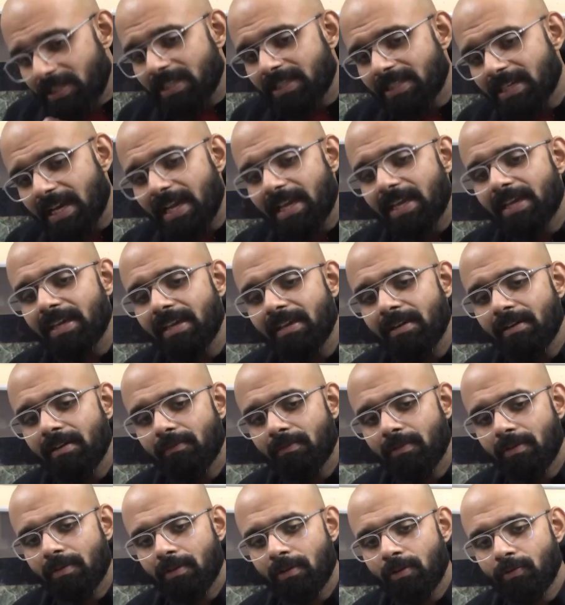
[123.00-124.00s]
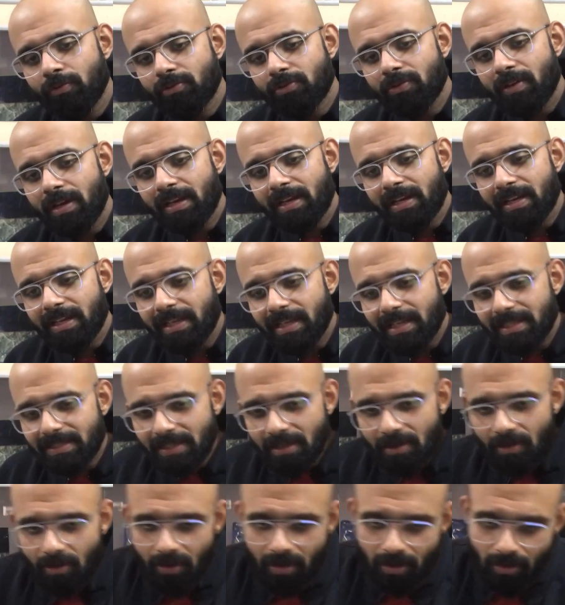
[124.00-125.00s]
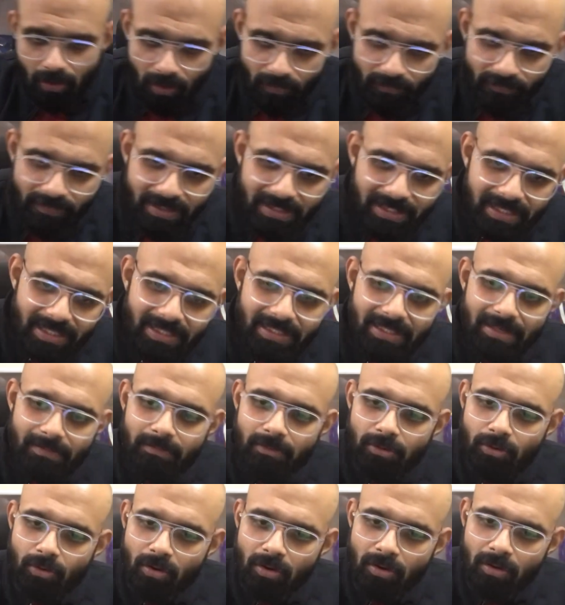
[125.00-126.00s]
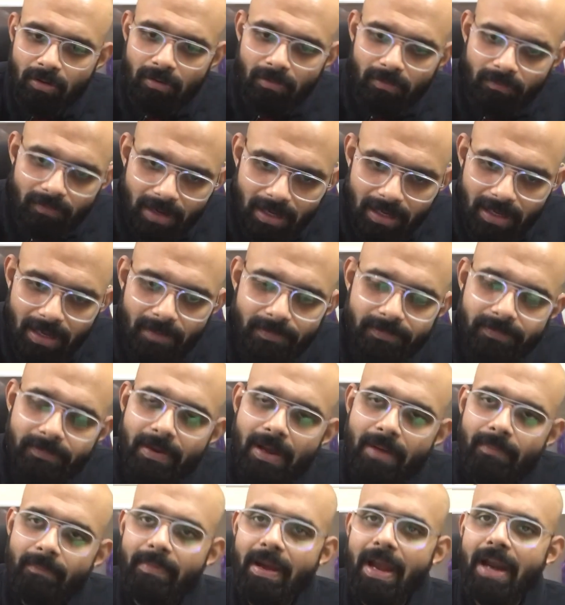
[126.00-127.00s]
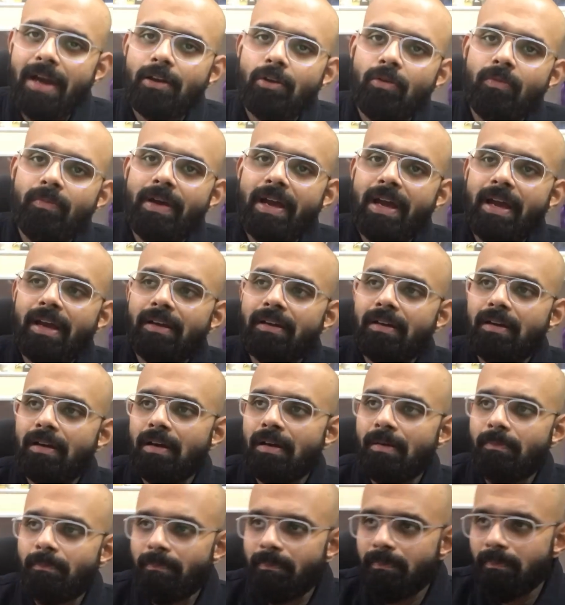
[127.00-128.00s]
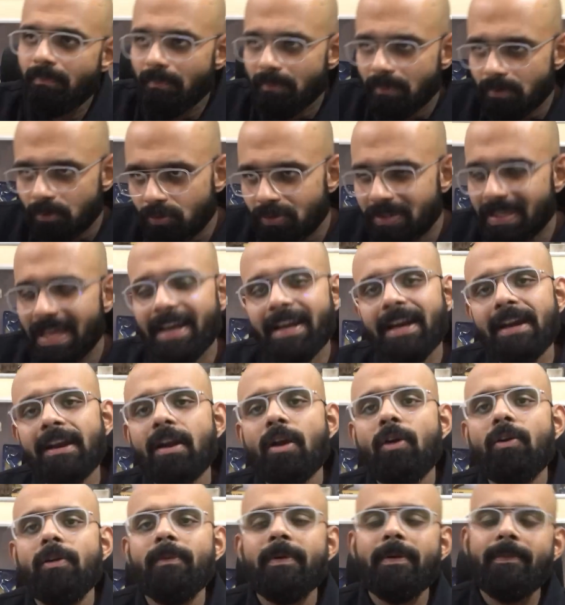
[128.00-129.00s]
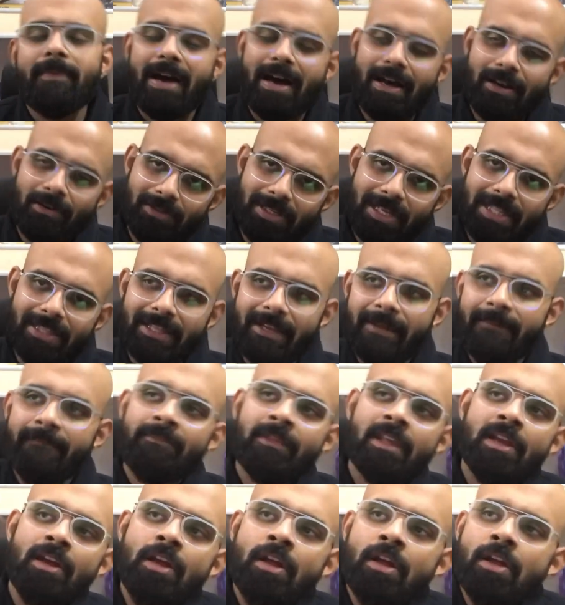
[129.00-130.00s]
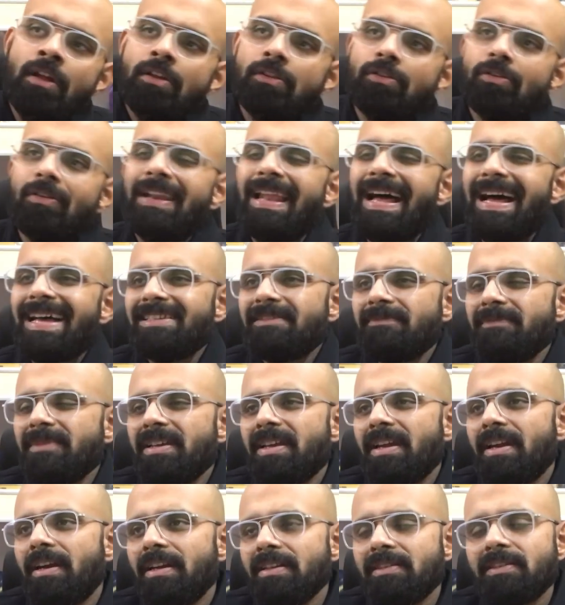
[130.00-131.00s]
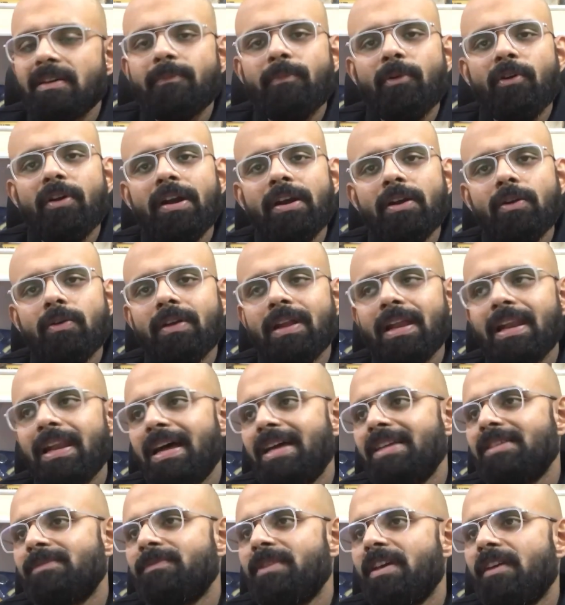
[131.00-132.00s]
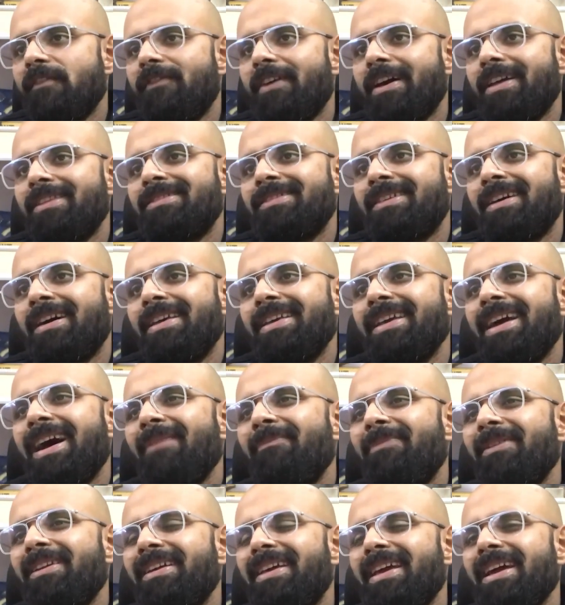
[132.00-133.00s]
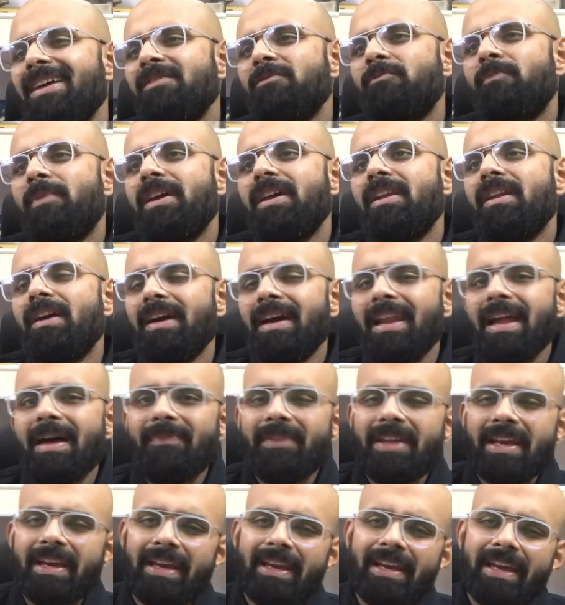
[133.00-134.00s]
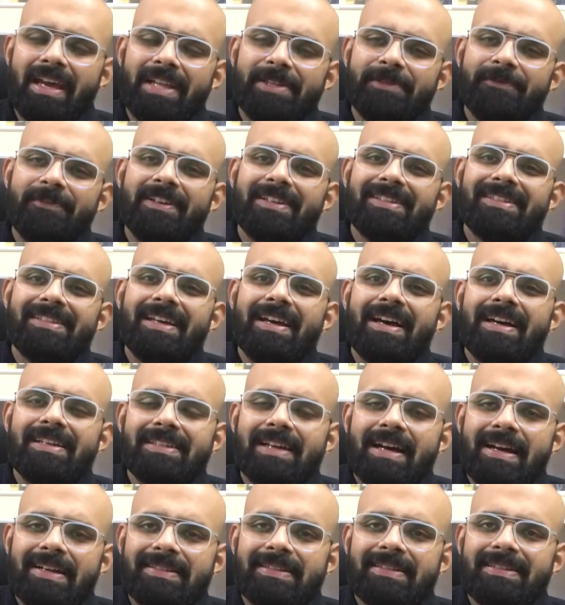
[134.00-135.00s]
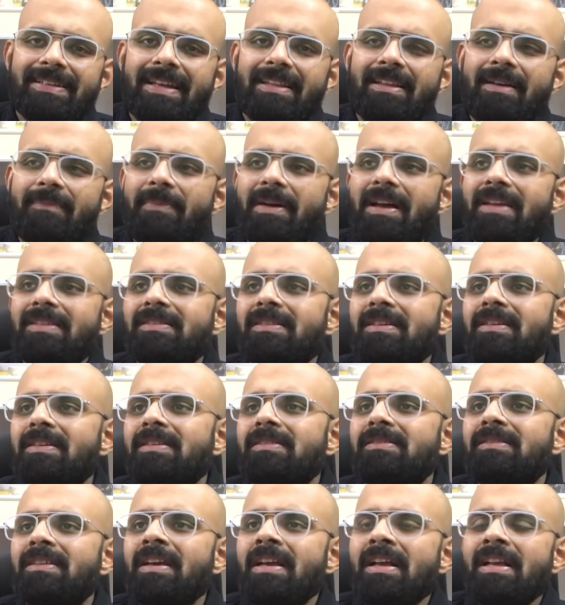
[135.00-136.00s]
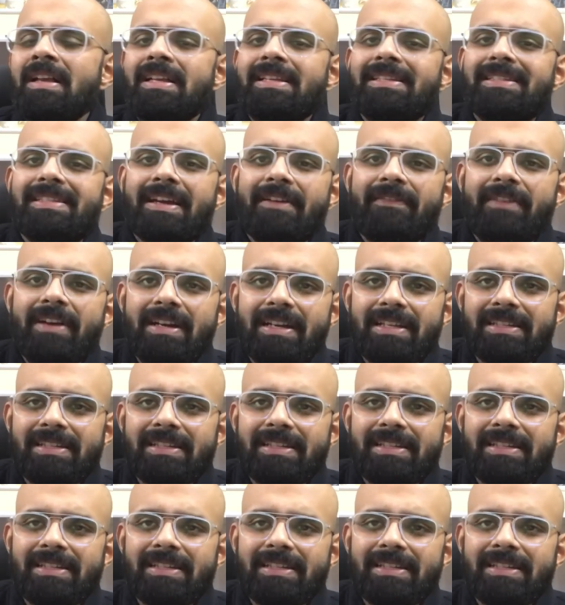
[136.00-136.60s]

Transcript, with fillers: जाएंगी लूचो एनरीके से और ऑब्वियसली जब दो वर्ल्ड कप्स में आप बैक टू बैक दो सेकेंड राउंड में बाहर हो जाते हैं तो लाजमी है डिसअपॉइंट होना लाजमी है फैंस का यहाँ पर क्या है स्पेन अगर आप देखेंगे आज फिर से हज़ार से ज़्यादा पासेस सेवन